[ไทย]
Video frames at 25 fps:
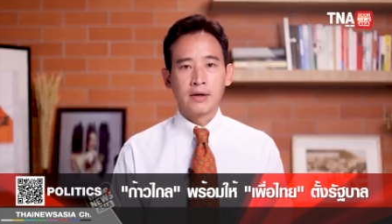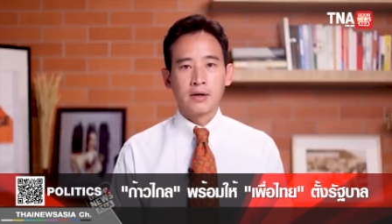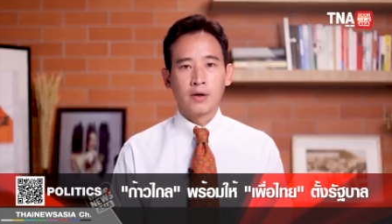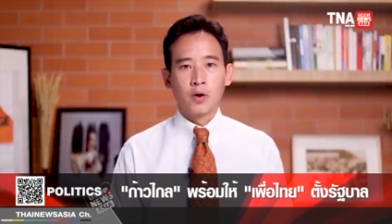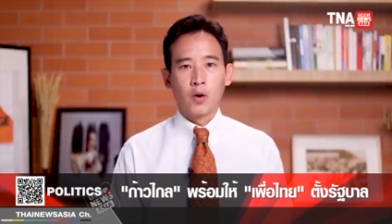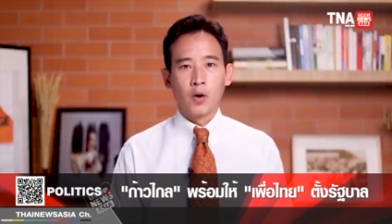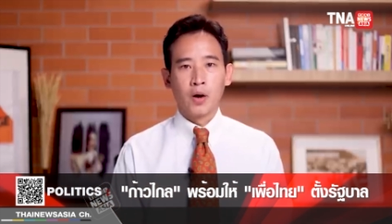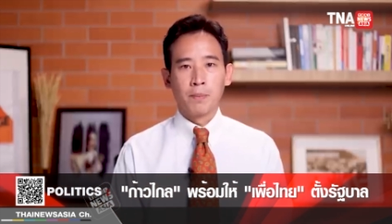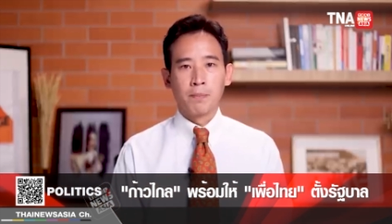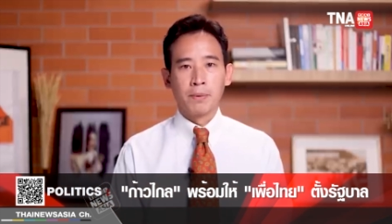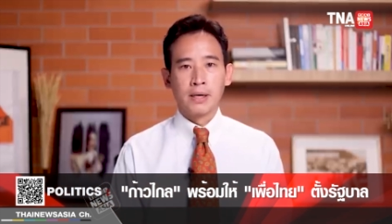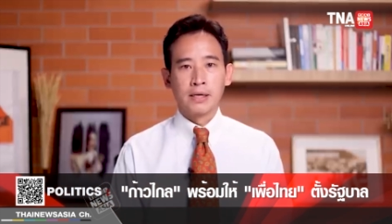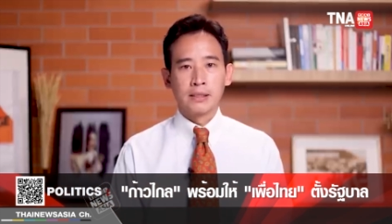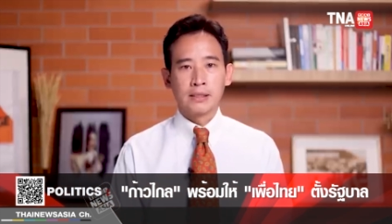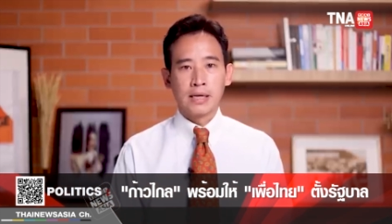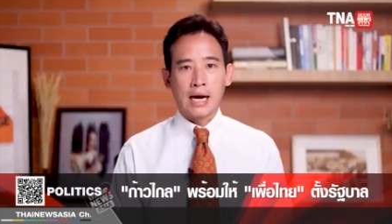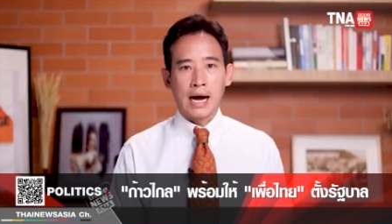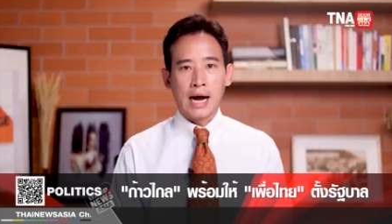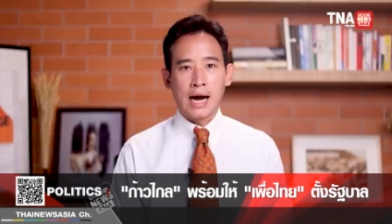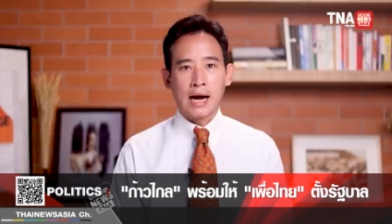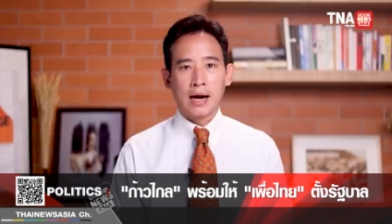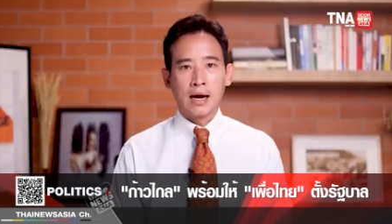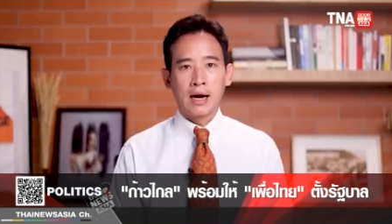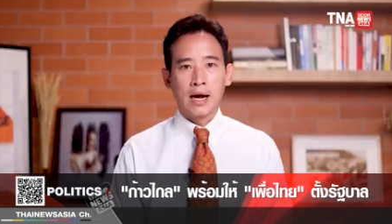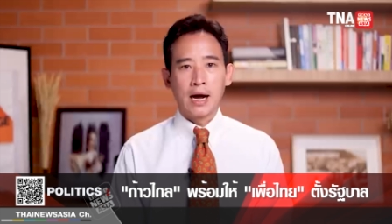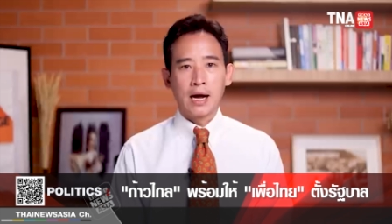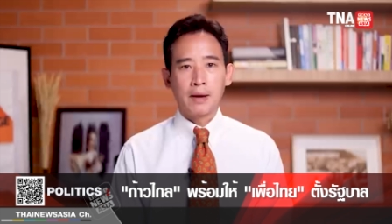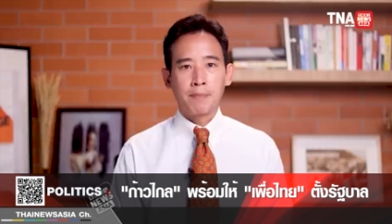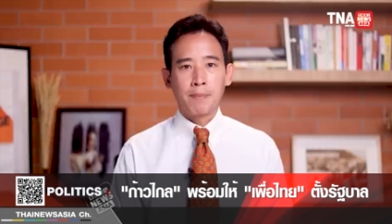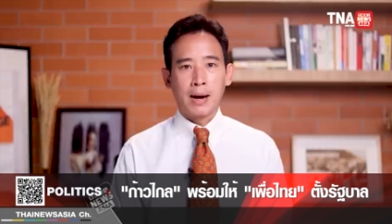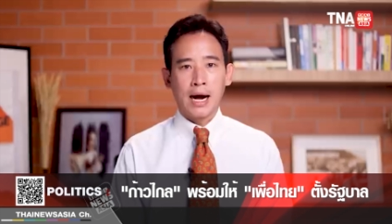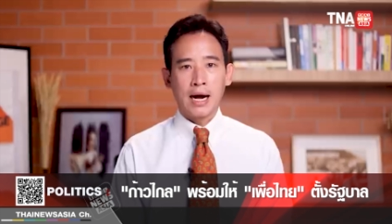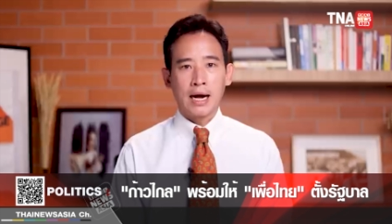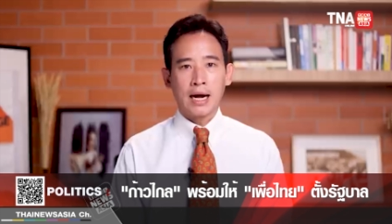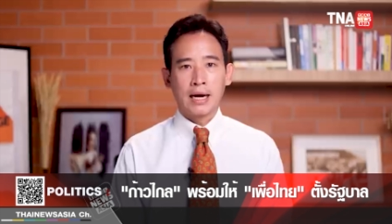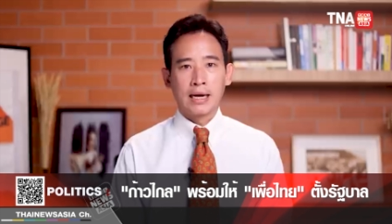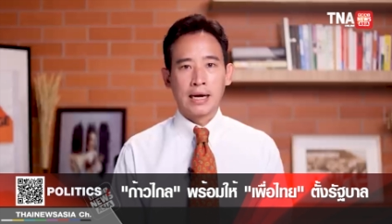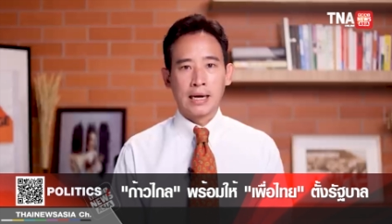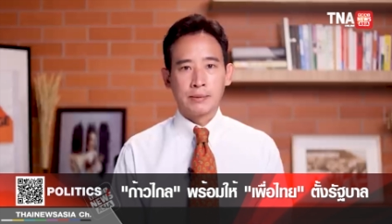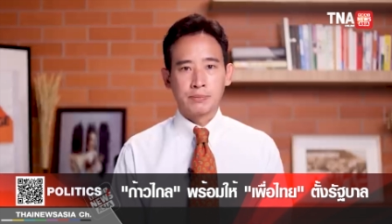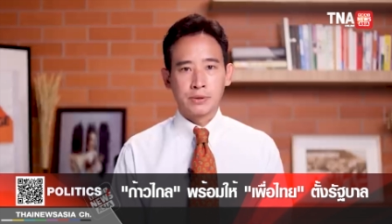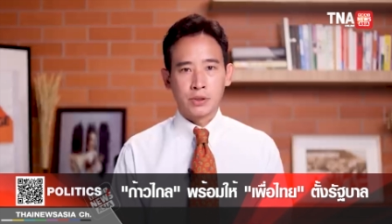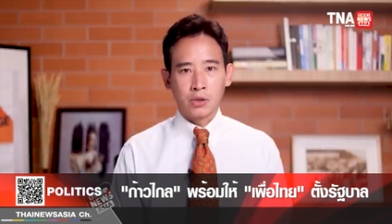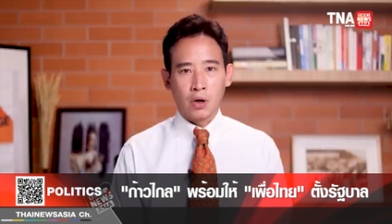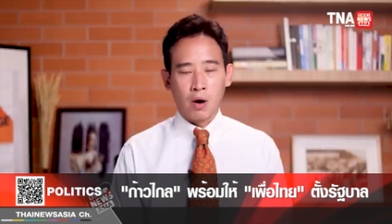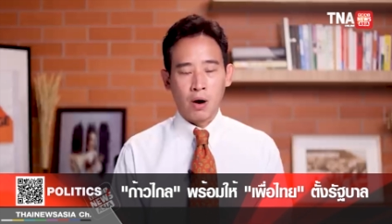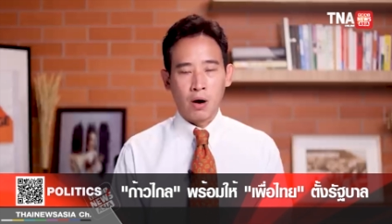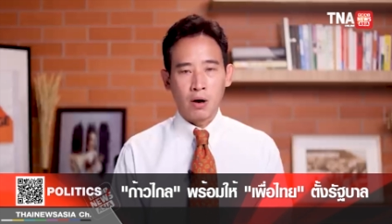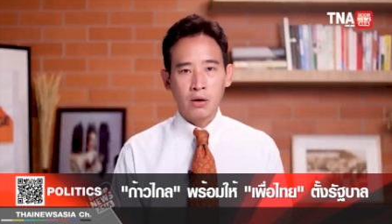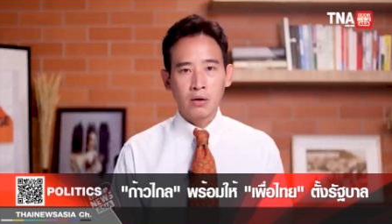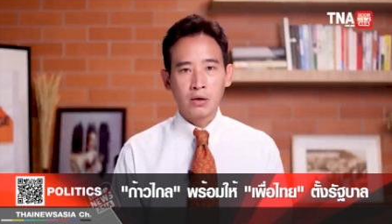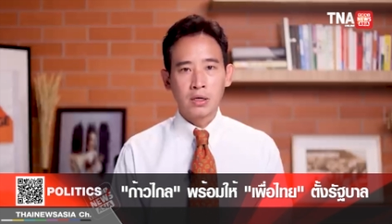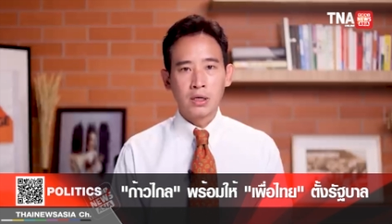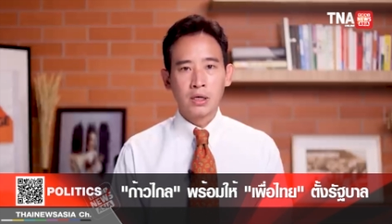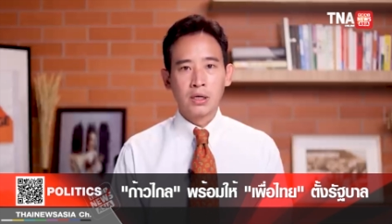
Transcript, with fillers: โดยเปิดทางให้พรรคอันดับสอง